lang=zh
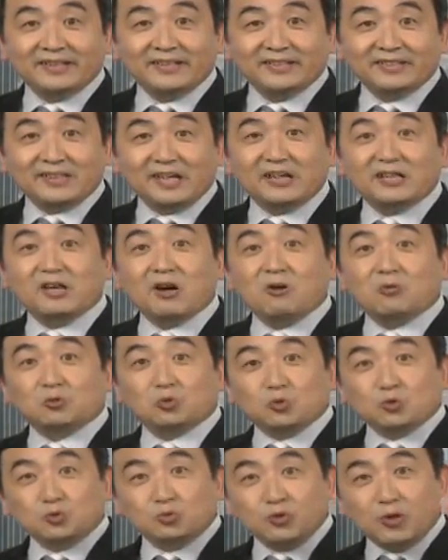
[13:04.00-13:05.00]
它要
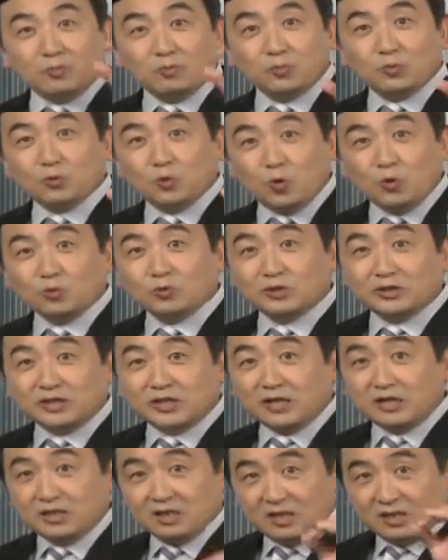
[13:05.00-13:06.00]
中宣部控制
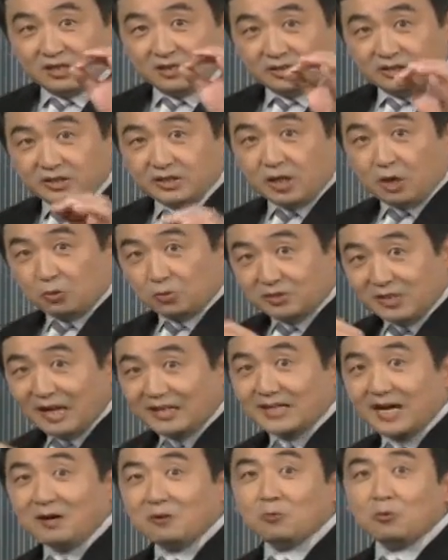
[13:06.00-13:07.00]
着教育大
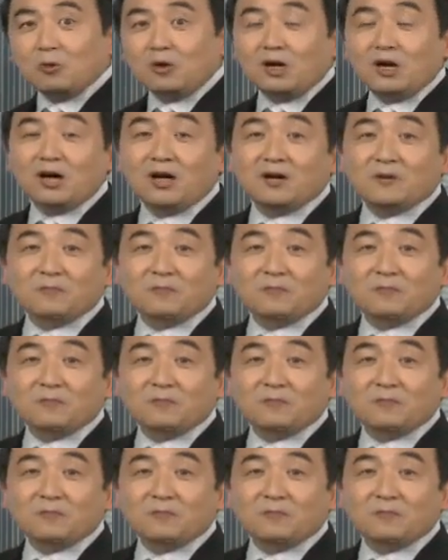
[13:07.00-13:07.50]
家伙啊。